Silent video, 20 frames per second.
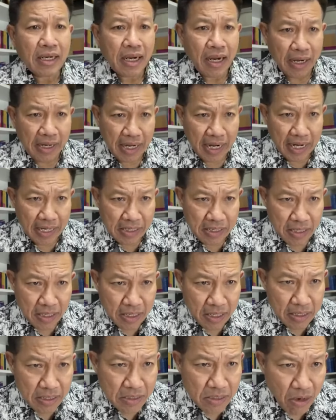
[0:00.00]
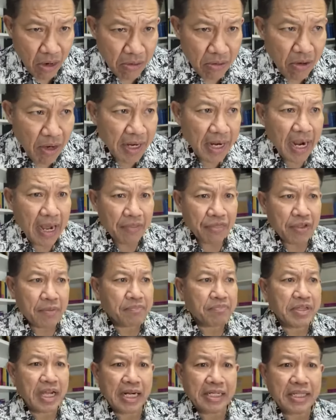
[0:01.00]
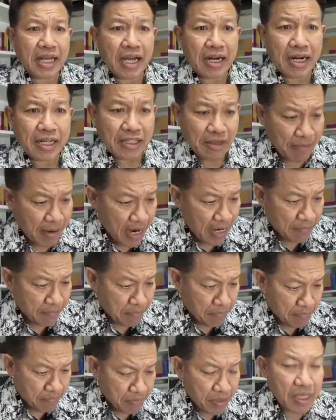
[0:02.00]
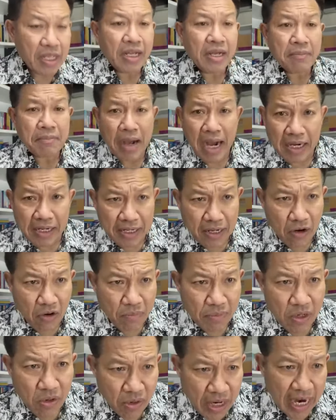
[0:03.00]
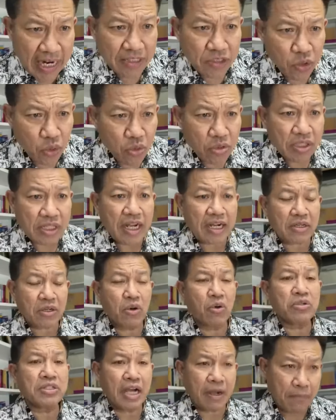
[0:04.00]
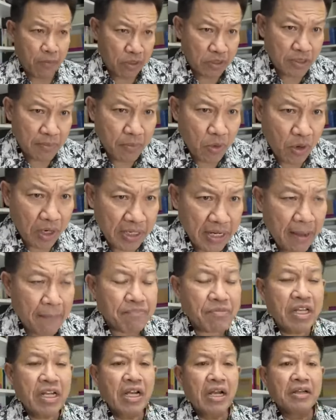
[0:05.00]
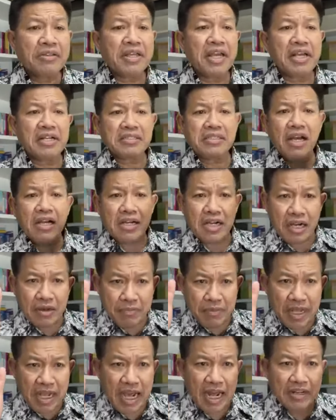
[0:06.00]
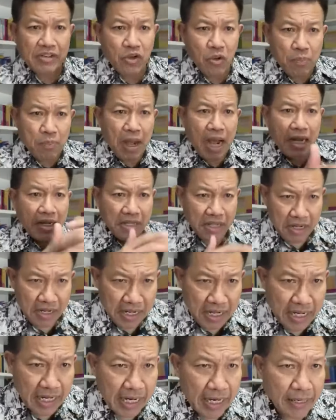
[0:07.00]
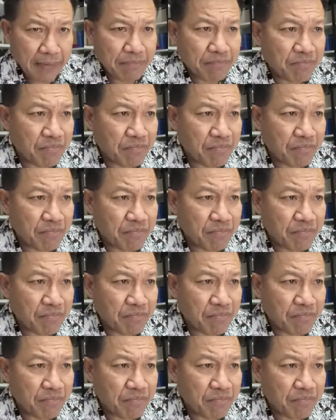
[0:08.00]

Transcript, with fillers: คะแนนเกิน250จัดตั้งรัฐบาลพรรคเดียวมีโอกาสสูงจากดูจากผลสำรวจนะยิ่งถ้าเกิดมีการยุบพรรคยิ่งดีเลย